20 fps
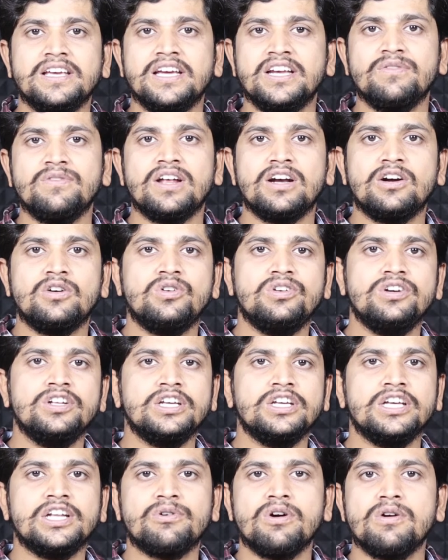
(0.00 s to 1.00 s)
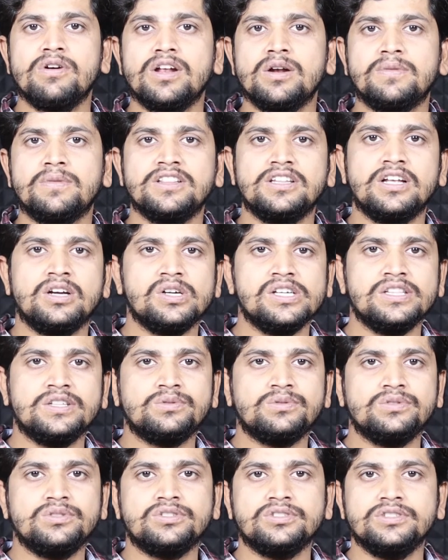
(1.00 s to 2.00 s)
పదిహేను వేల నుండి ఇరవై వేల మధ్యలో అయితే
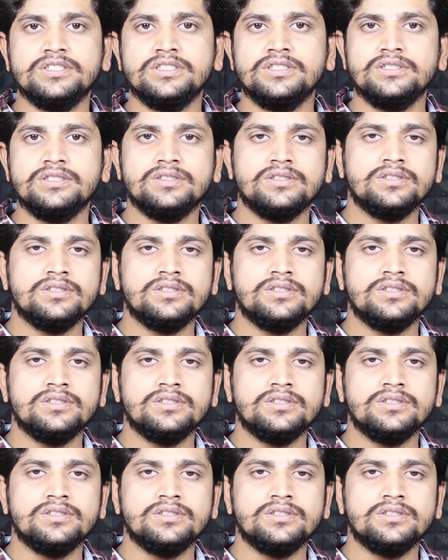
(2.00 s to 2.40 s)
ఉంటుంది